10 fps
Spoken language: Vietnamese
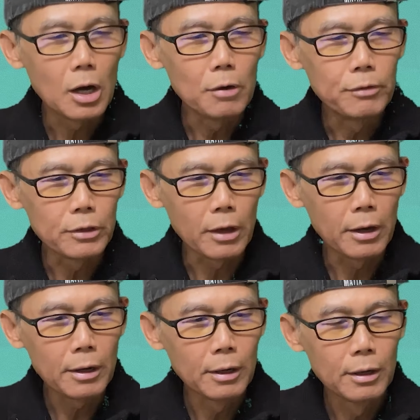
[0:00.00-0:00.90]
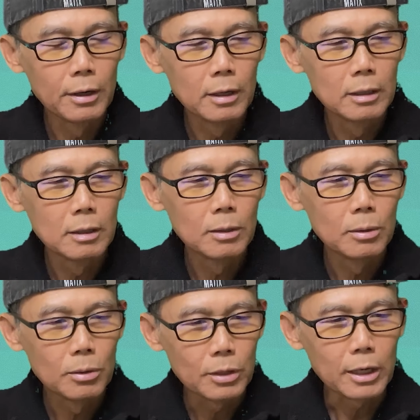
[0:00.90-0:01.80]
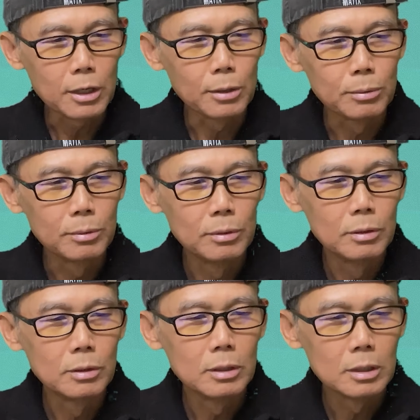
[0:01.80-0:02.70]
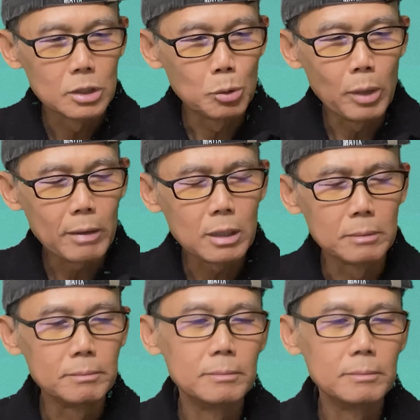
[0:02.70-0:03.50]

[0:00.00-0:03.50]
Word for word: Over there. Thank you. You're welcome.